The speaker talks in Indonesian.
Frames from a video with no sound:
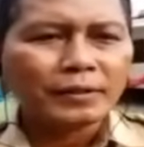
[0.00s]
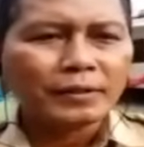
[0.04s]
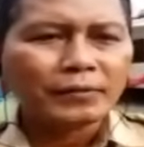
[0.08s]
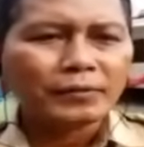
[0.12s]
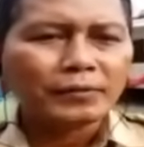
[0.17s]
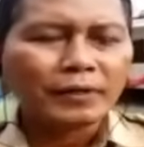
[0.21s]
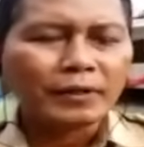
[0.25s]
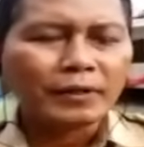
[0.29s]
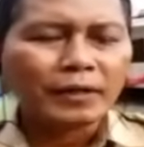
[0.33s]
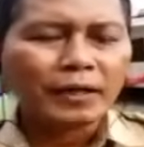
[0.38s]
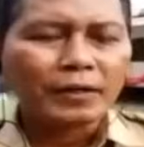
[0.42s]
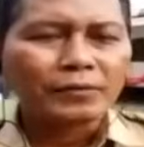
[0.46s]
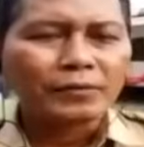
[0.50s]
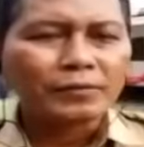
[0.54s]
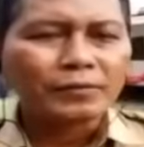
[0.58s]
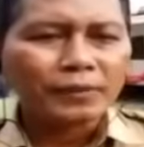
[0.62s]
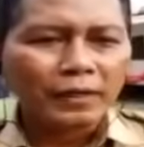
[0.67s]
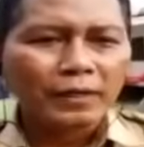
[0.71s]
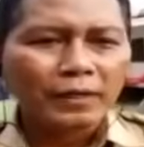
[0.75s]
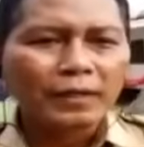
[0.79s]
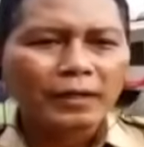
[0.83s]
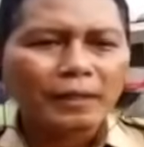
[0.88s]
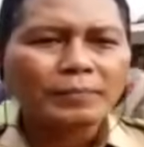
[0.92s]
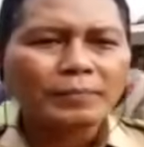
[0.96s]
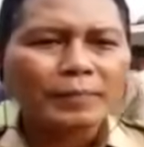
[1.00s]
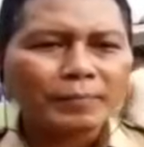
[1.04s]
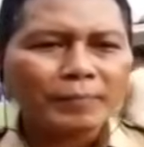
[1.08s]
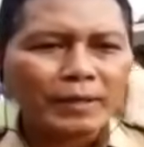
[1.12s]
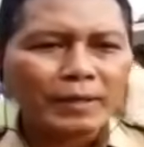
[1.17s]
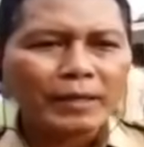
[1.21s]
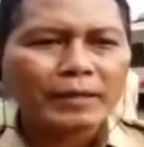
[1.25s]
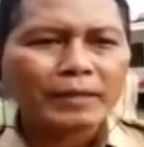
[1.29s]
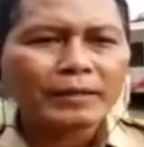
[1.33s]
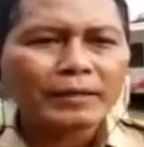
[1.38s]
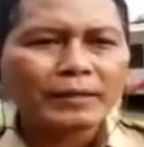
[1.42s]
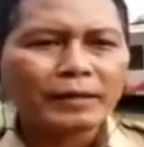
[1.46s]
luka-luka,
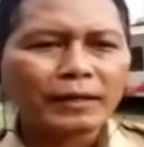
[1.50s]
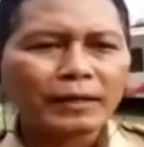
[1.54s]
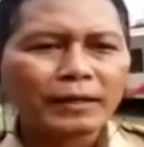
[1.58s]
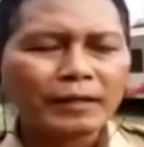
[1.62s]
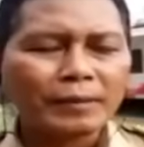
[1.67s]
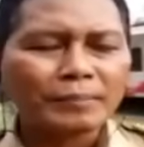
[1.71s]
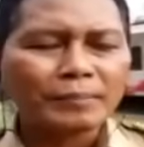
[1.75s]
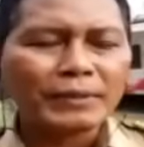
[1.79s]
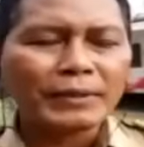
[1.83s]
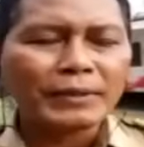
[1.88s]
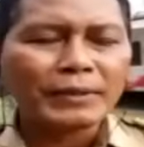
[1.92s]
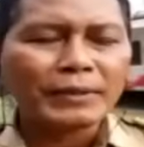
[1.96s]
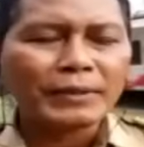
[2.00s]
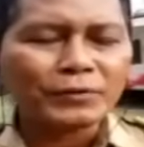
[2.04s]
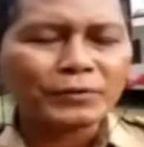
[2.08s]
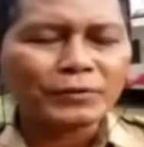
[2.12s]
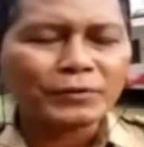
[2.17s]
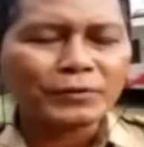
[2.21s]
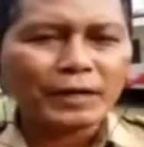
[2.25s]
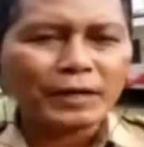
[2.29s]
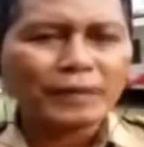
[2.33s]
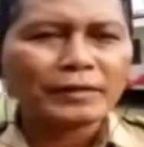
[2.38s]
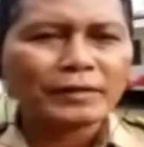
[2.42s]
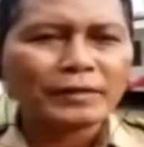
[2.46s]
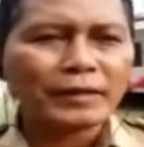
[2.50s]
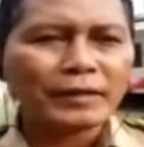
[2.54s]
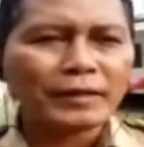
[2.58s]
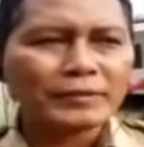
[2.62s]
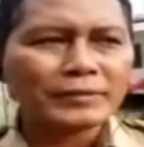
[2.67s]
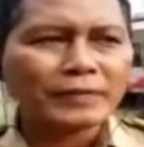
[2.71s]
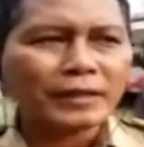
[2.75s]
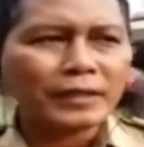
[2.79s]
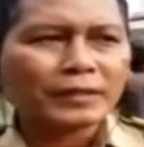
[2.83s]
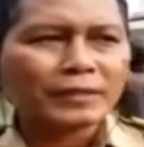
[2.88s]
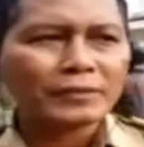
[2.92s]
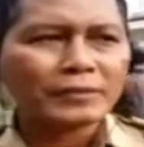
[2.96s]
memar karena benturan dan
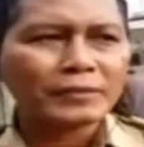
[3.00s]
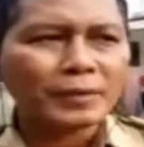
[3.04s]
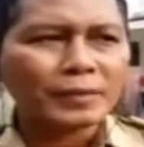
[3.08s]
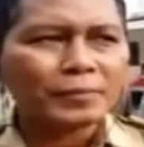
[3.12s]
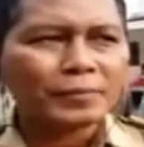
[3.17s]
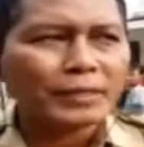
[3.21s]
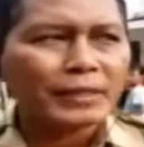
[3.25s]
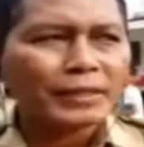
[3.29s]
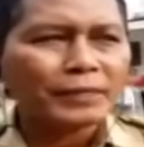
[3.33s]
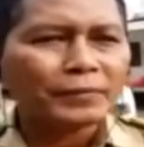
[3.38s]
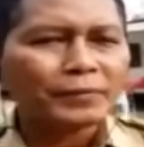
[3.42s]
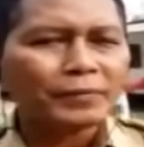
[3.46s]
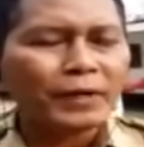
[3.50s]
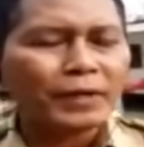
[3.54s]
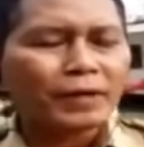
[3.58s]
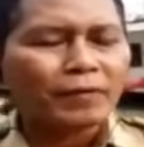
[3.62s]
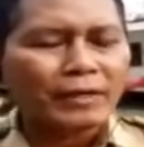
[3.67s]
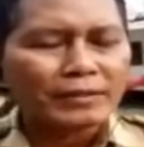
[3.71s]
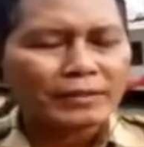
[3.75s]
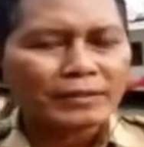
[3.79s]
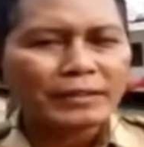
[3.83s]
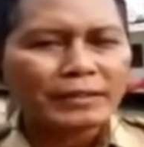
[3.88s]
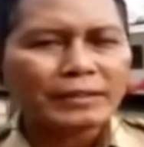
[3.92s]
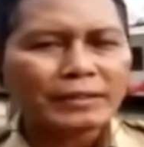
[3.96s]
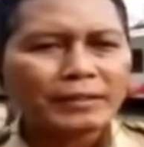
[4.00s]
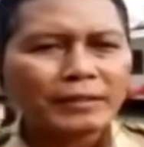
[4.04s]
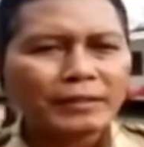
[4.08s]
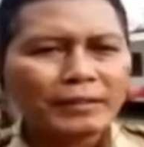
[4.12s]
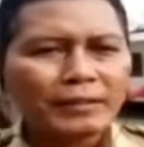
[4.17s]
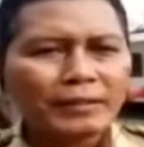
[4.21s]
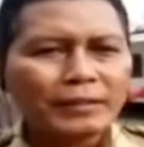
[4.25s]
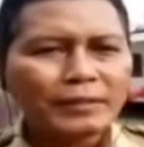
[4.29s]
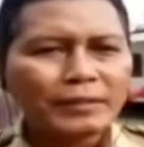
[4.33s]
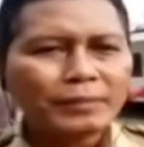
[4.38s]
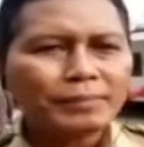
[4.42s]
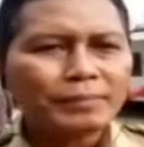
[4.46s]
sekarang sudah mulai dievakuasi
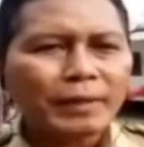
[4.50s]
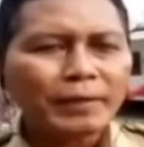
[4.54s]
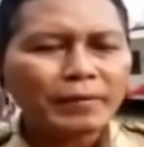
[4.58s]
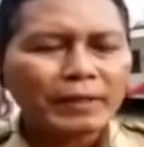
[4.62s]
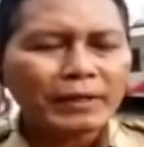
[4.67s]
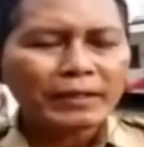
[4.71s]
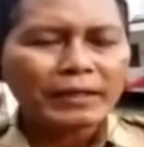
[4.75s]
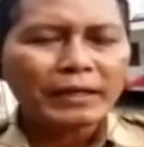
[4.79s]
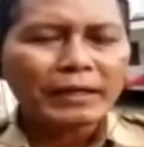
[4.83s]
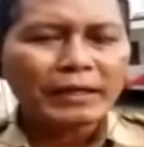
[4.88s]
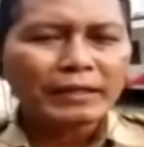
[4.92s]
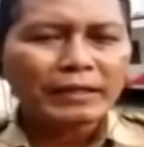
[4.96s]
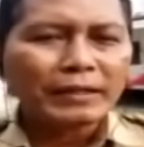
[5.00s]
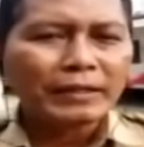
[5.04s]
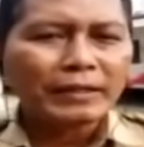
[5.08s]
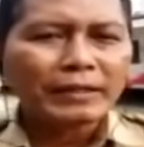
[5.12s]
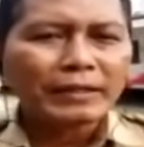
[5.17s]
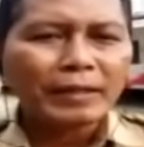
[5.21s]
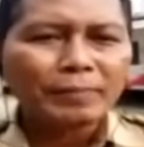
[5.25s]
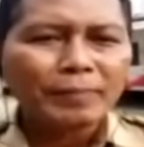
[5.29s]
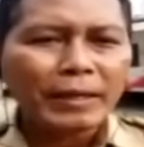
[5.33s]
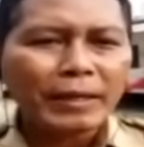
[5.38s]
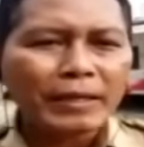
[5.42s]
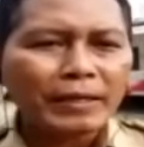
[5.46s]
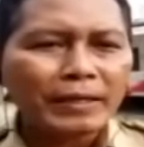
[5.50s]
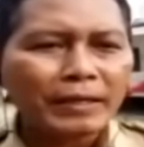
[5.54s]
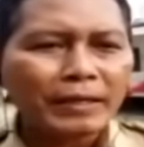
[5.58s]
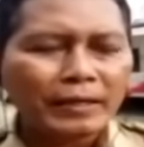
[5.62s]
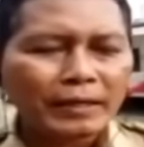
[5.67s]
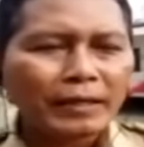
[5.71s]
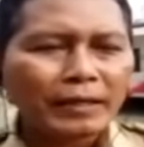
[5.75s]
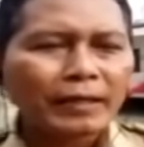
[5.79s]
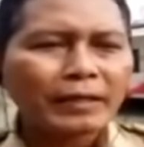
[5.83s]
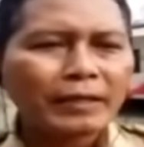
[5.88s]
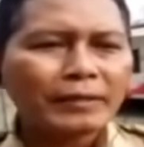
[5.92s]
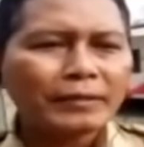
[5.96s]
dibawa dengan kereta
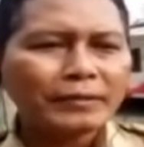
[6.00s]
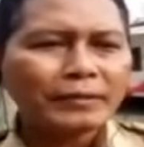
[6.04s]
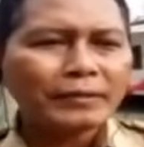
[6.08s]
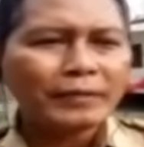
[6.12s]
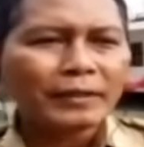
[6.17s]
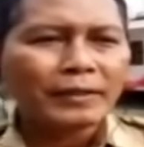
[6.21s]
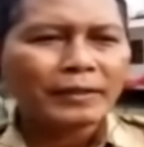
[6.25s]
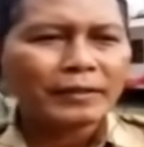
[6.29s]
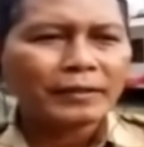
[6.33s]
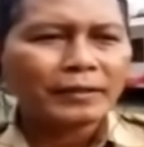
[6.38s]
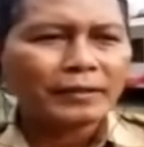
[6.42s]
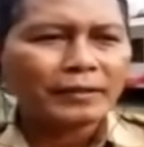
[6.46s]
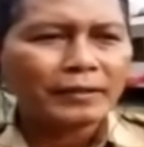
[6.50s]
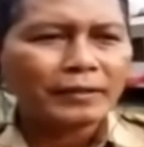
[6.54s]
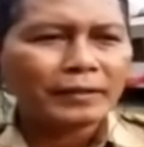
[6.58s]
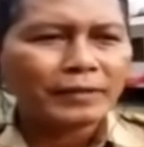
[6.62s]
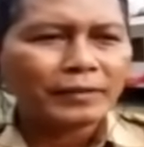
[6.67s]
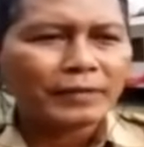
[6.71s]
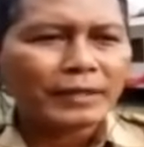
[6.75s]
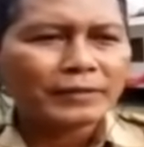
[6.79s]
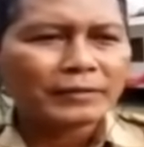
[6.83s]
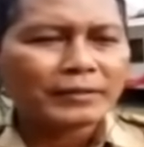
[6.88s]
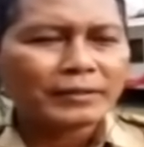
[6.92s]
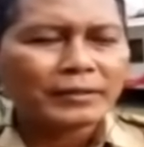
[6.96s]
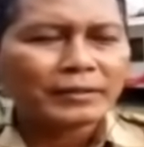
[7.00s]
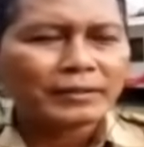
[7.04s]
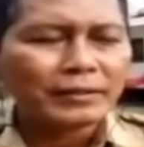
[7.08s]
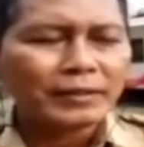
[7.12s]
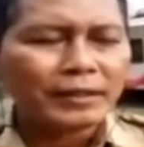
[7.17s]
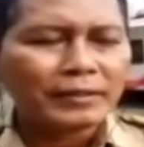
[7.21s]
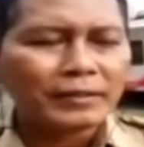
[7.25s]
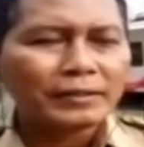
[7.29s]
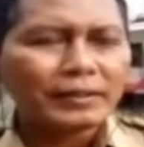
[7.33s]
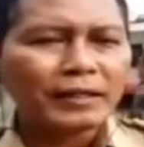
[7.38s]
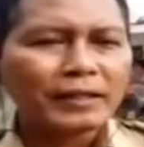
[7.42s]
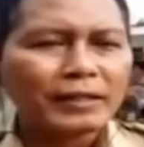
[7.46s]
bandara dari lokasi
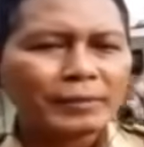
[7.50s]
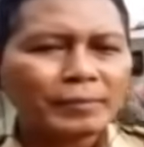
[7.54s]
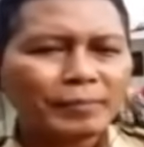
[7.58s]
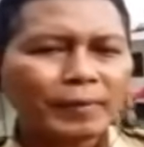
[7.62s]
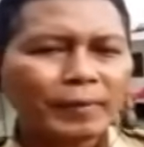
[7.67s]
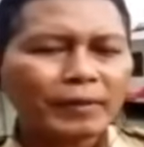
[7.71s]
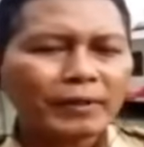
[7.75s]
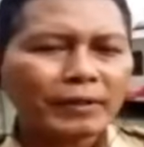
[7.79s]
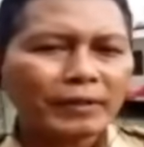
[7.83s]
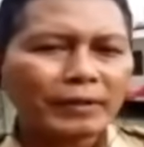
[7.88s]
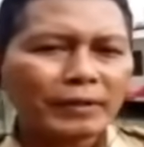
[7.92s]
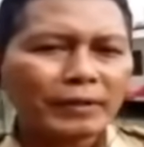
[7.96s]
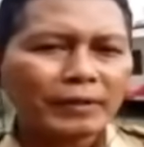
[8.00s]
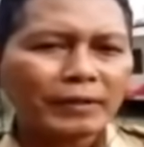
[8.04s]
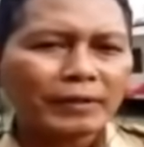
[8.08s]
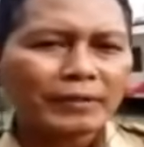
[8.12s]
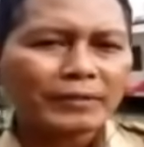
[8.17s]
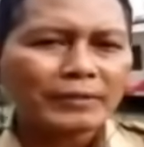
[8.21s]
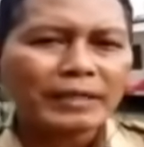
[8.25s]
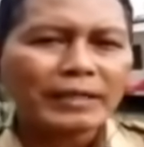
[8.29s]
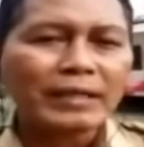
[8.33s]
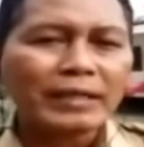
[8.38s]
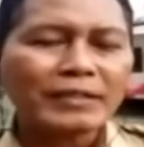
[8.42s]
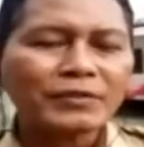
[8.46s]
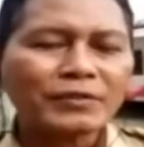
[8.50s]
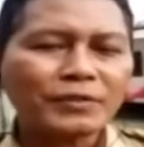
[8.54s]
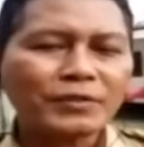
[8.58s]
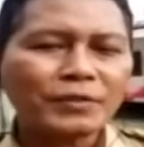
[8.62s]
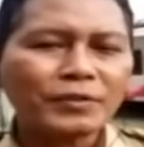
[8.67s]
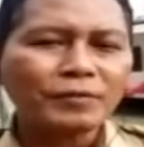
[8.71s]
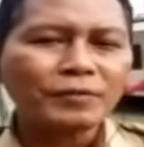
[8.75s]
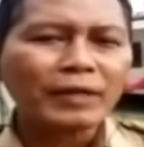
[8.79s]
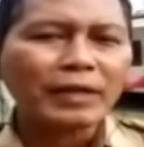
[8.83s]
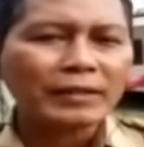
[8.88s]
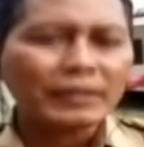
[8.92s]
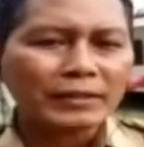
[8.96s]
kejadian dibawa ke
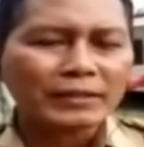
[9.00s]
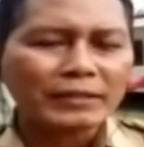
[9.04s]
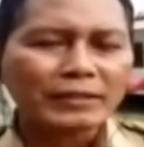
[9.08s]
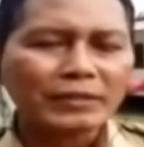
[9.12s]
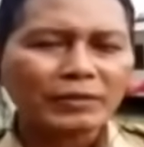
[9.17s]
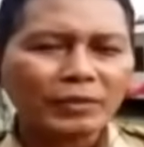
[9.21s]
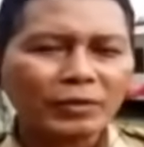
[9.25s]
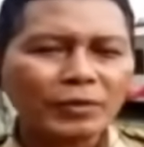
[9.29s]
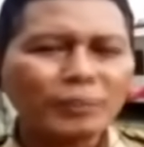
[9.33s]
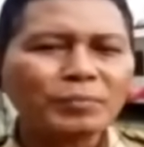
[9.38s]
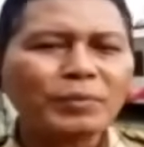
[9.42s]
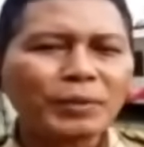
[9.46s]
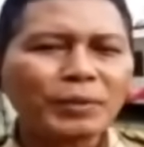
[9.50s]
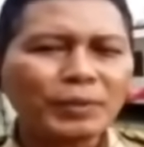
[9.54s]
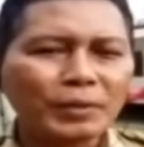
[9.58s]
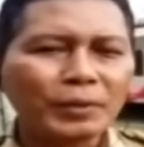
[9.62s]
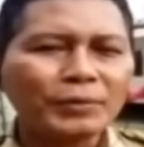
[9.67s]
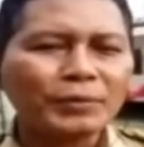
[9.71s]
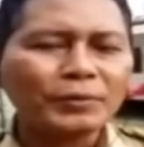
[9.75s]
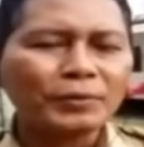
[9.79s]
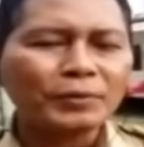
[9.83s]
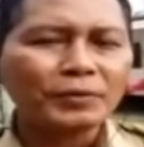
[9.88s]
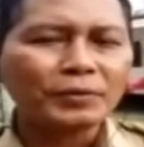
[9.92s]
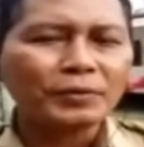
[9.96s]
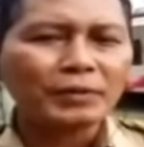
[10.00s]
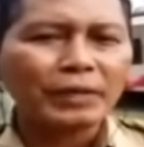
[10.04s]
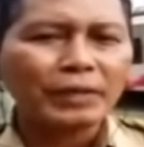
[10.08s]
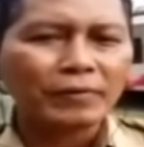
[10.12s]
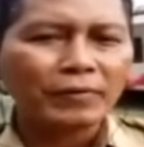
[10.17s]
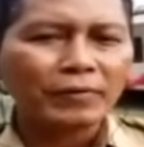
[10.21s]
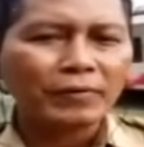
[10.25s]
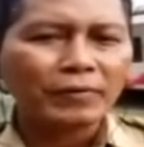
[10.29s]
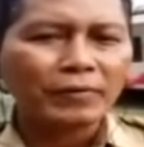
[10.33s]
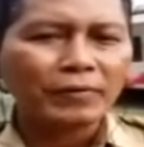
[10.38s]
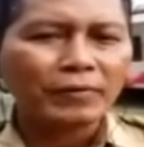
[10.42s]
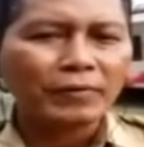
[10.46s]
stasiun Wates Kulon Progo untuk
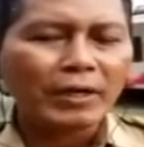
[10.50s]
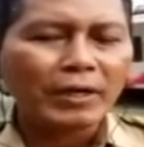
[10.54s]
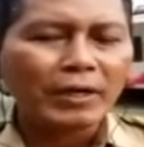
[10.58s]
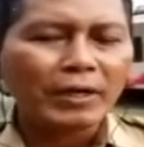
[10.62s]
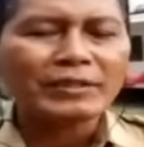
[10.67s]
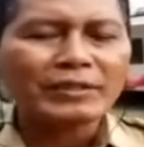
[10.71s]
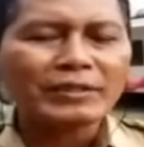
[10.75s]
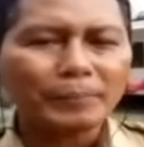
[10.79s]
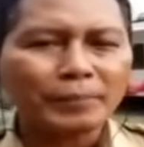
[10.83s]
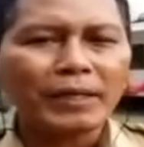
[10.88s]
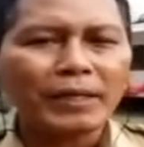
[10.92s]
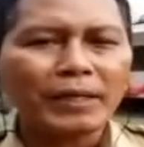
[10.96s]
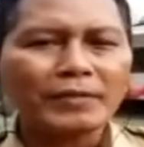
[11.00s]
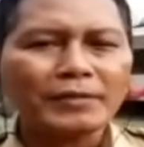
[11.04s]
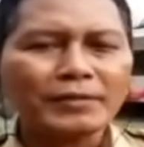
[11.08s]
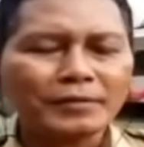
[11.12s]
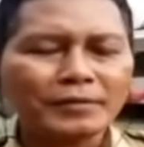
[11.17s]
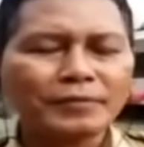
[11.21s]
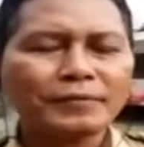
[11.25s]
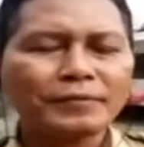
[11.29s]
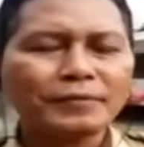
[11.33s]
dievakuasi lebih lanjut.